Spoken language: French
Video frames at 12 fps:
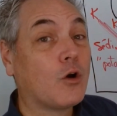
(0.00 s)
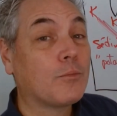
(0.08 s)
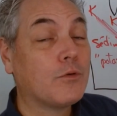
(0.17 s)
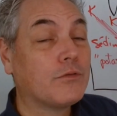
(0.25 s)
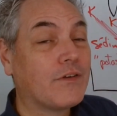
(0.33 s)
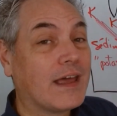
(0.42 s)
qu'on
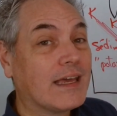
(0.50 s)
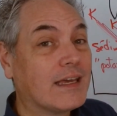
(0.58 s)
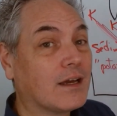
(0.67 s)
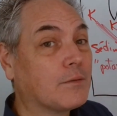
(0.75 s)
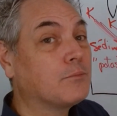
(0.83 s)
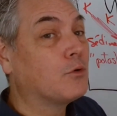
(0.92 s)
peut
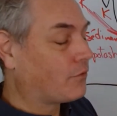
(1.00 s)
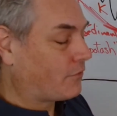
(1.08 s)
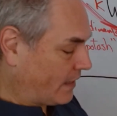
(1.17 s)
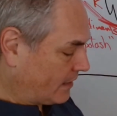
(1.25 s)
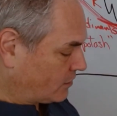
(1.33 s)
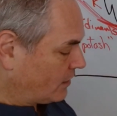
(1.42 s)
faire pour
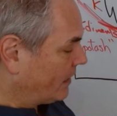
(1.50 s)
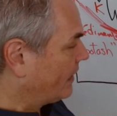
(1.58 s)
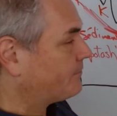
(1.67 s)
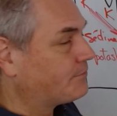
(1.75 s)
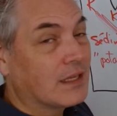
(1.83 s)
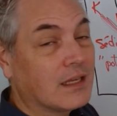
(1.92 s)
faire cela?
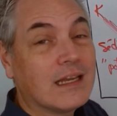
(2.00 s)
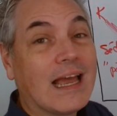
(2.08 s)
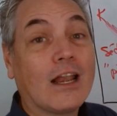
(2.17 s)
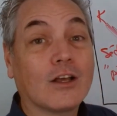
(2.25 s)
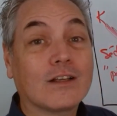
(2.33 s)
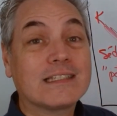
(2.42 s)

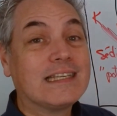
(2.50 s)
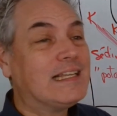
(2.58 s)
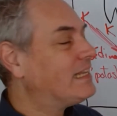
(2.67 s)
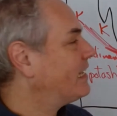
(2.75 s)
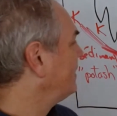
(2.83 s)
Alors, ce qu'il y